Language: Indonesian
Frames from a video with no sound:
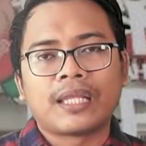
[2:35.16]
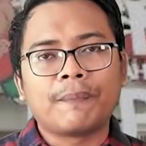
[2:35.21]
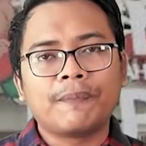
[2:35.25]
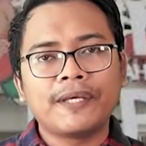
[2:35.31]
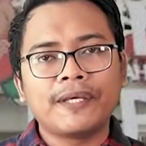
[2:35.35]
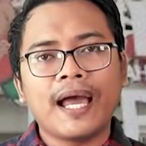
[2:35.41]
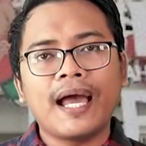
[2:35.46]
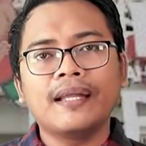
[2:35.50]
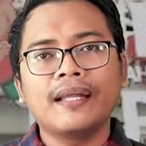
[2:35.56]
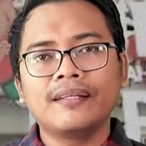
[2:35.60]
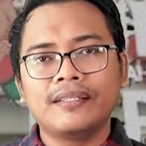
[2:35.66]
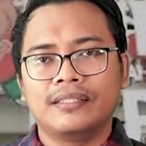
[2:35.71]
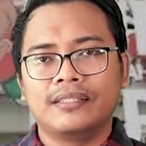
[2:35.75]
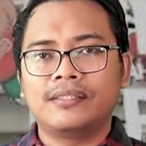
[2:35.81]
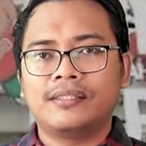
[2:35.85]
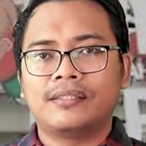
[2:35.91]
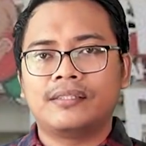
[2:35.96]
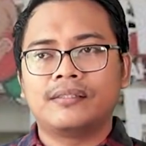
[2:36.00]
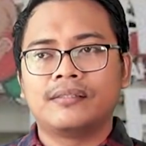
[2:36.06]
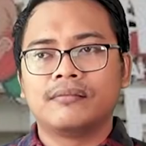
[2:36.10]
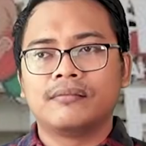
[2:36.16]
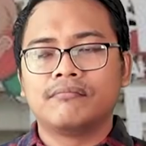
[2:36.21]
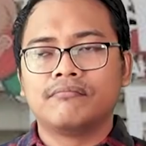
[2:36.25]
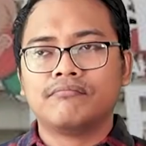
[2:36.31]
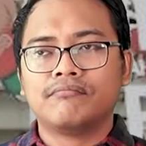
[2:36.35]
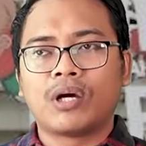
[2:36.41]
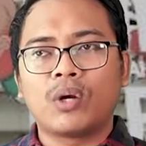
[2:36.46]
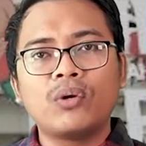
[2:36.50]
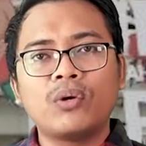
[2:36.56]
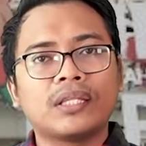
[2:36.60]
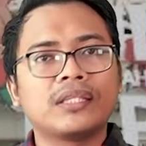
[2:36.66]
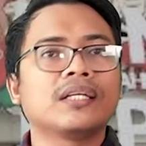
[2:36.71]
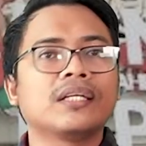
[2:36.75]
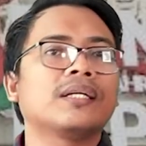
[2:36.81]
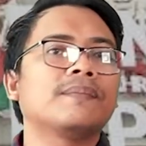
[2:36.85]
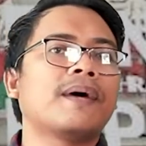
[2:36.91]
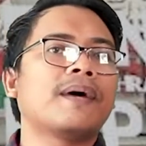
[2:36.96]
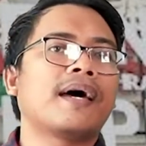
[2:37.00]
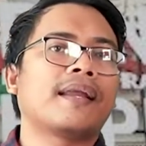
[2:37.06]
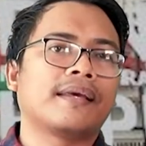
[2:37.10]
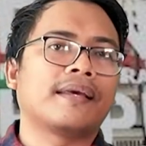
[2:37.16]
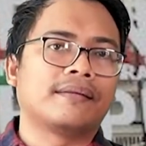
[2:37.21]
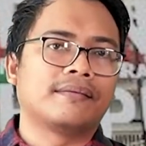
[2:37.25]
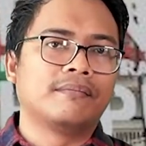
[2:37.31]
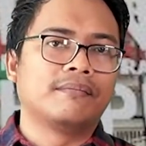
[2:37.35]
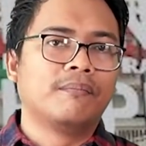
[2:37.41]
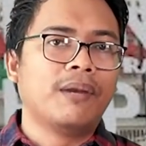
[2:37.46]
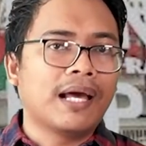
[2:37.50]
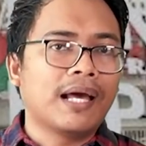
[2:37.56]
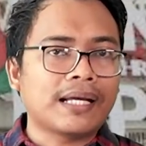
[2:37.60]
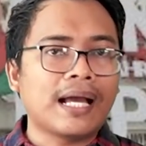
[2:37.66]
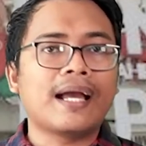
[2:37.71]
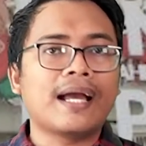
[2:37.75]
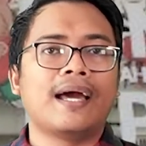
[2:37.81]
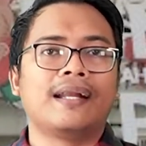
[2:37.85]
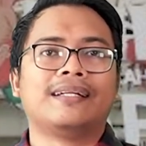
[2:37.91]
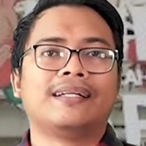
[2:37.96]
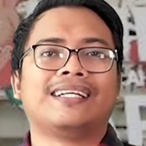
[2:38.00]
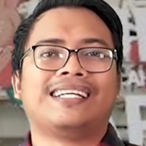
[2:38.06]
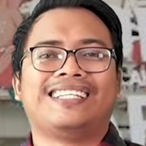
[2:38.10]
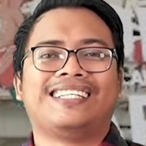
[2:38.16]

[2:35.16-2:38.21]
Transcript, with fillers: Tapi Anies baru datang kemarin, belakangan